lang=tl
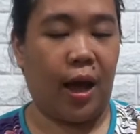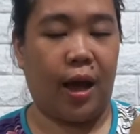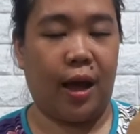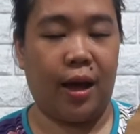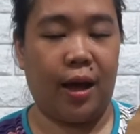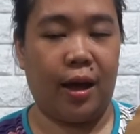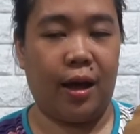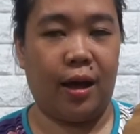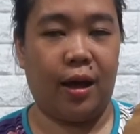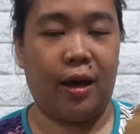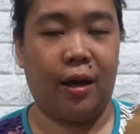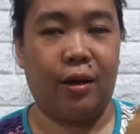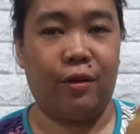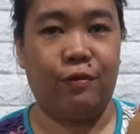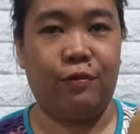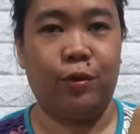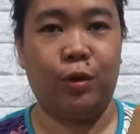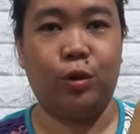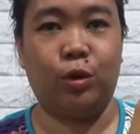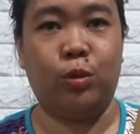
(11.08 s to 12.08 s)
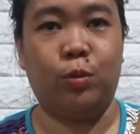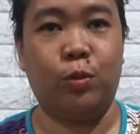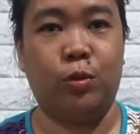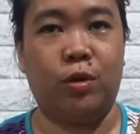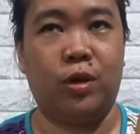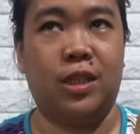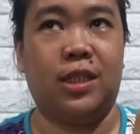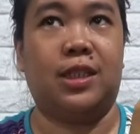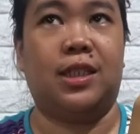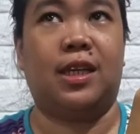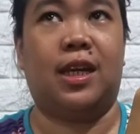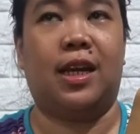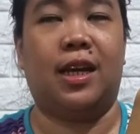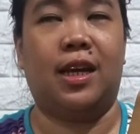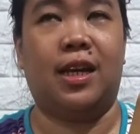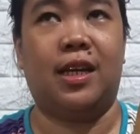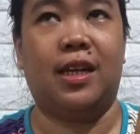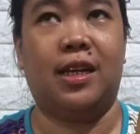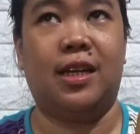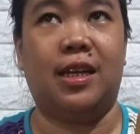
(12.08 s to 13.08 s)
Uh, Photobook
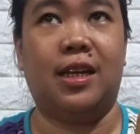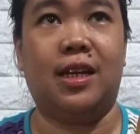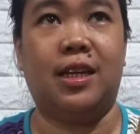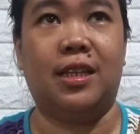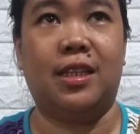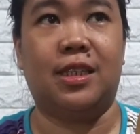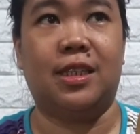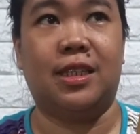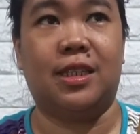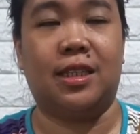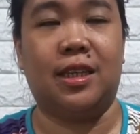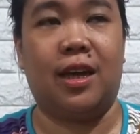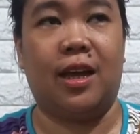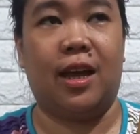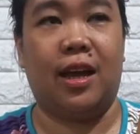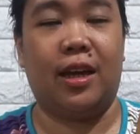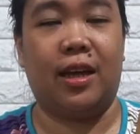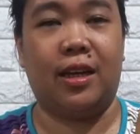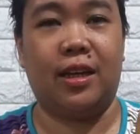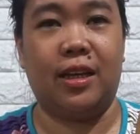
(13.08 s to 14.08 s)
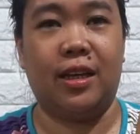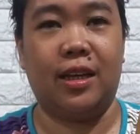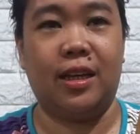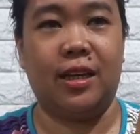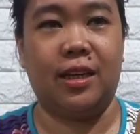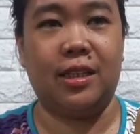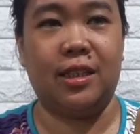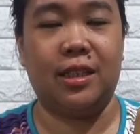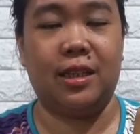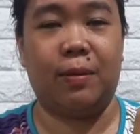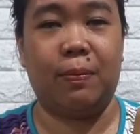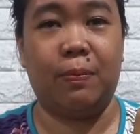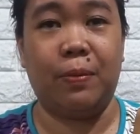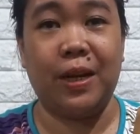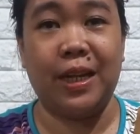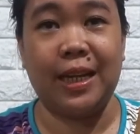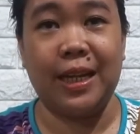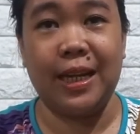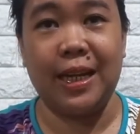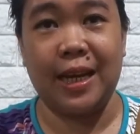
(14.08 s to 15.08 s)
kasi is is a
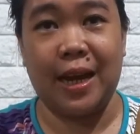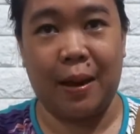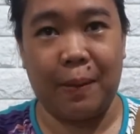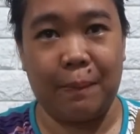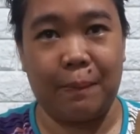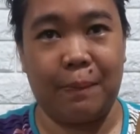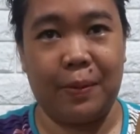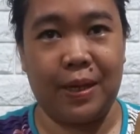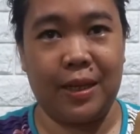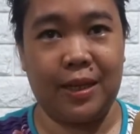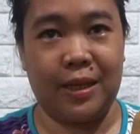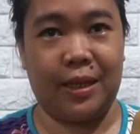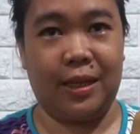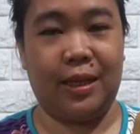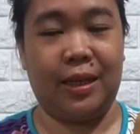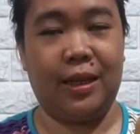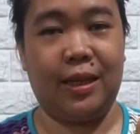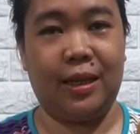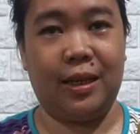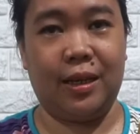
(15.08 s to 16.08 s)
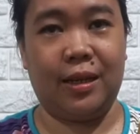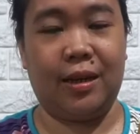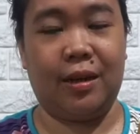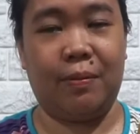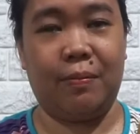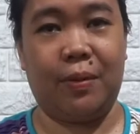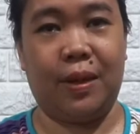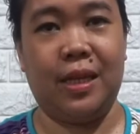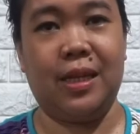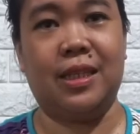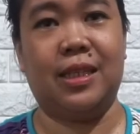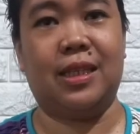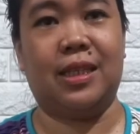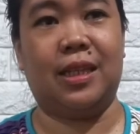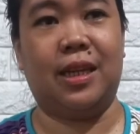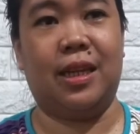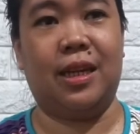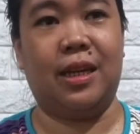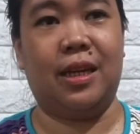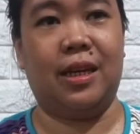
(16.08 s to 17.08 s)
printing company based
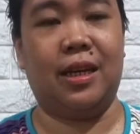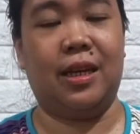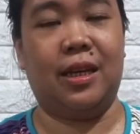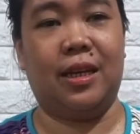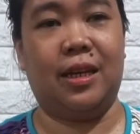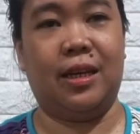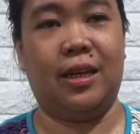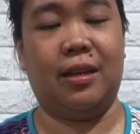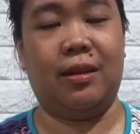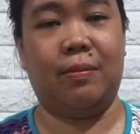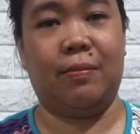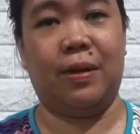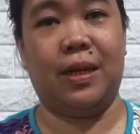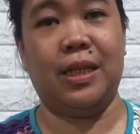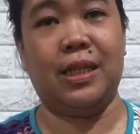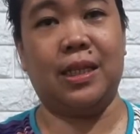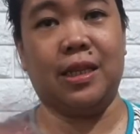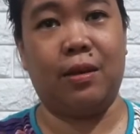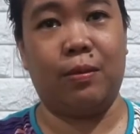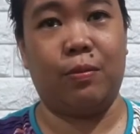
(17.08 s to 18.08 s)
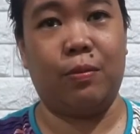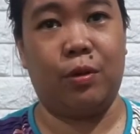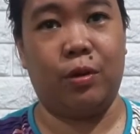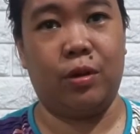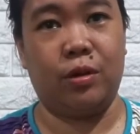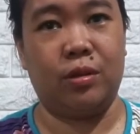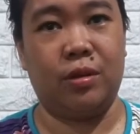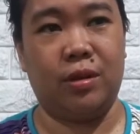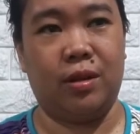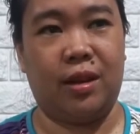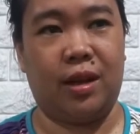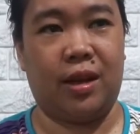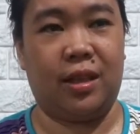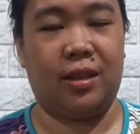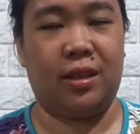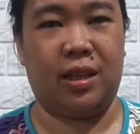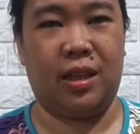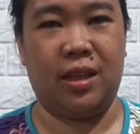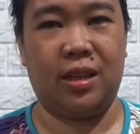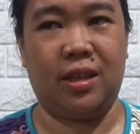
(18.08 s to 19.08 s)
in, based abroad. I
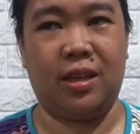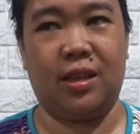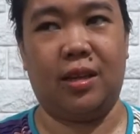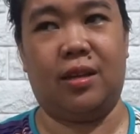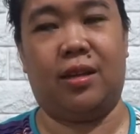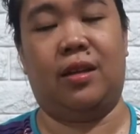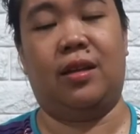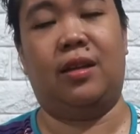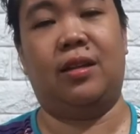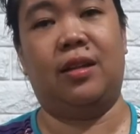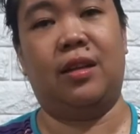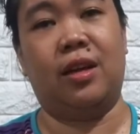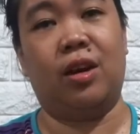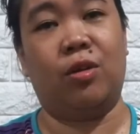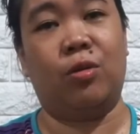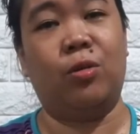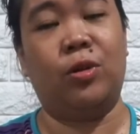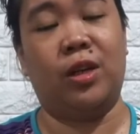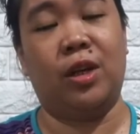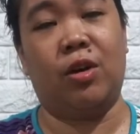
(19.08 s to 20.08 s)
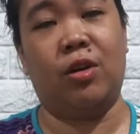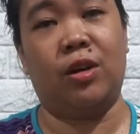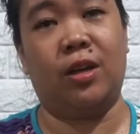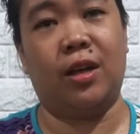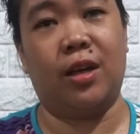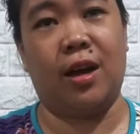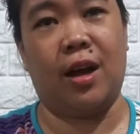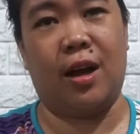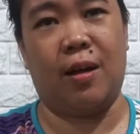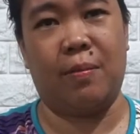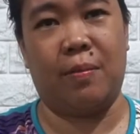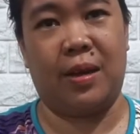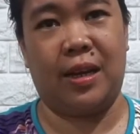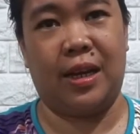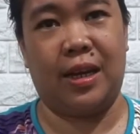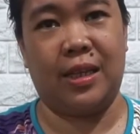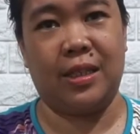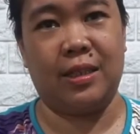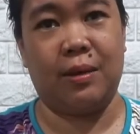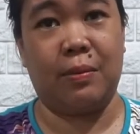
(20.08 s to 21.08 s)
think, hindi, kundi ako
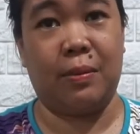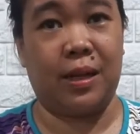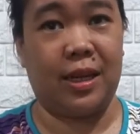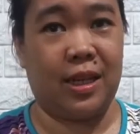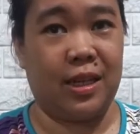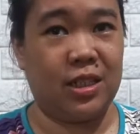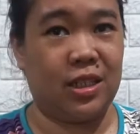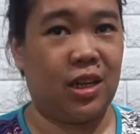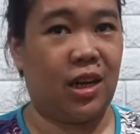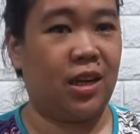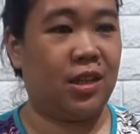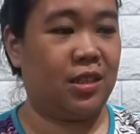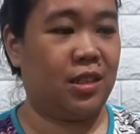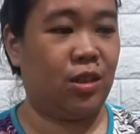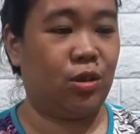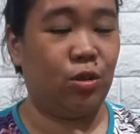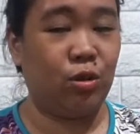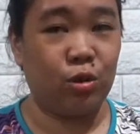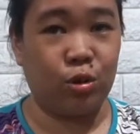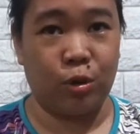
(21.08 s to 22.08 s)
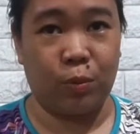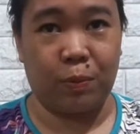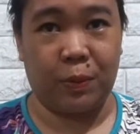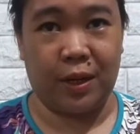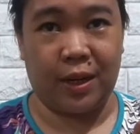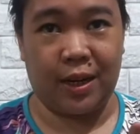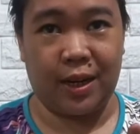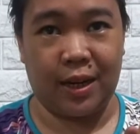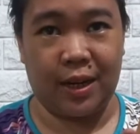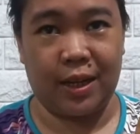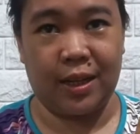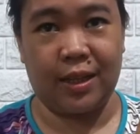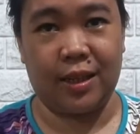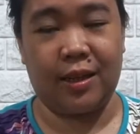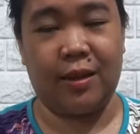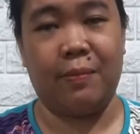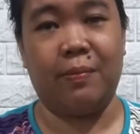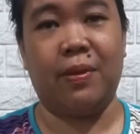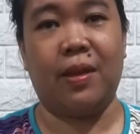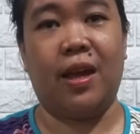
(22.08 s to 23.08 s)
nagkakamali sa Malaysia kasi doon to pinrint.
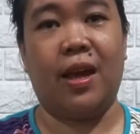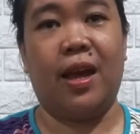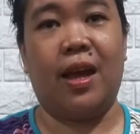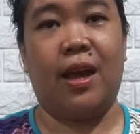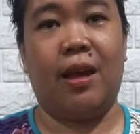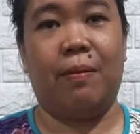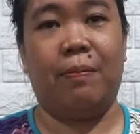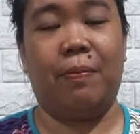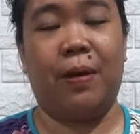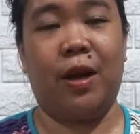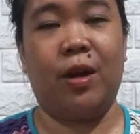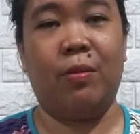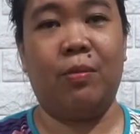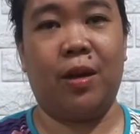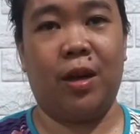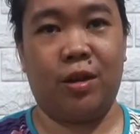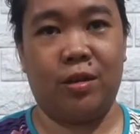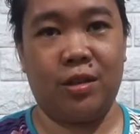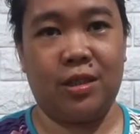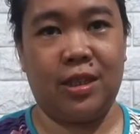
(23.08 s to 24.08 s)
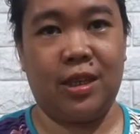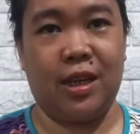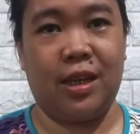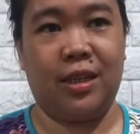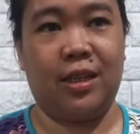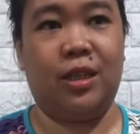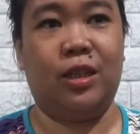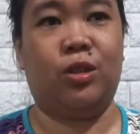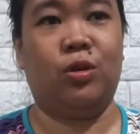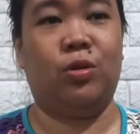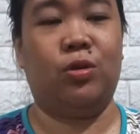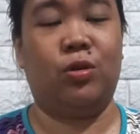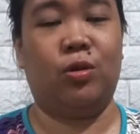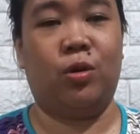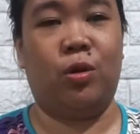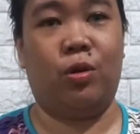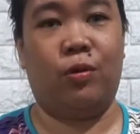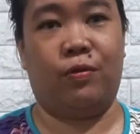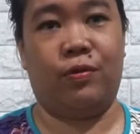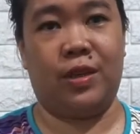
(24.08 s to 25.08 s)
Pero meron sila
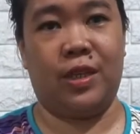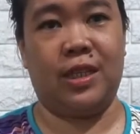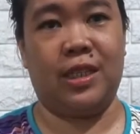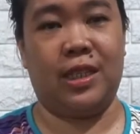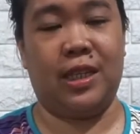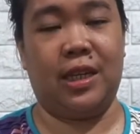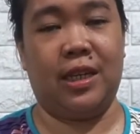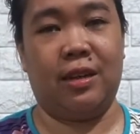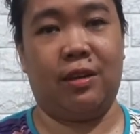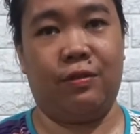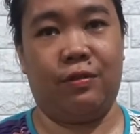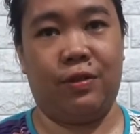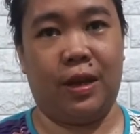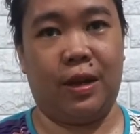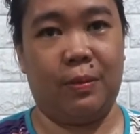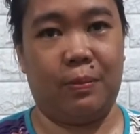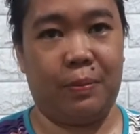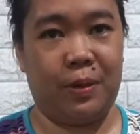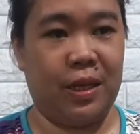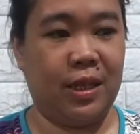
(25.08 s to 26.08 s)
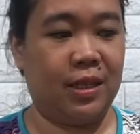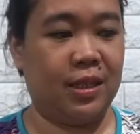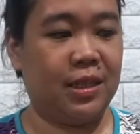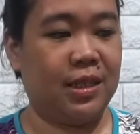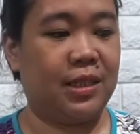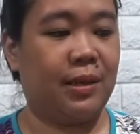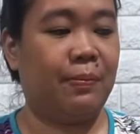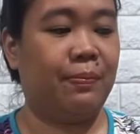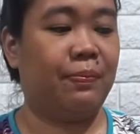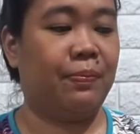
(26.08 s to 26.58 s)
ditong office in the Philippines.